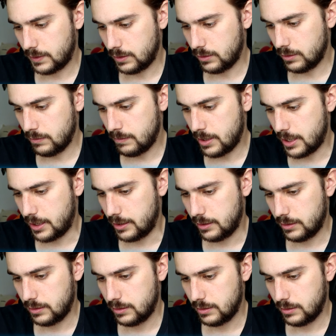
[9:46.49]
Hombre.
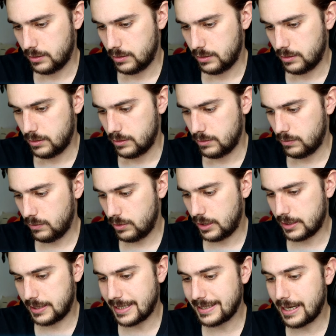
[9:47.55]
Uy,
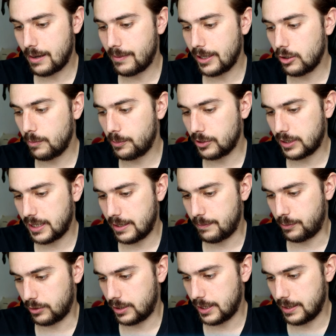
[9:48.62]
que se ha salvado porque,
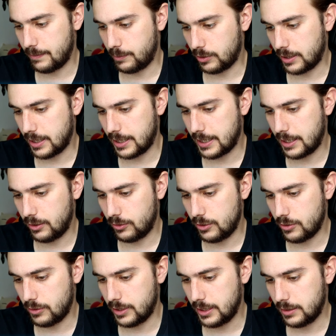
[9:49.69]
porque, porque he querido
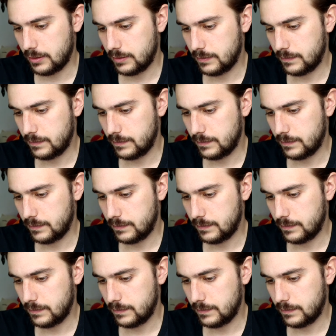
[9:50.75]
yo, ¿eh?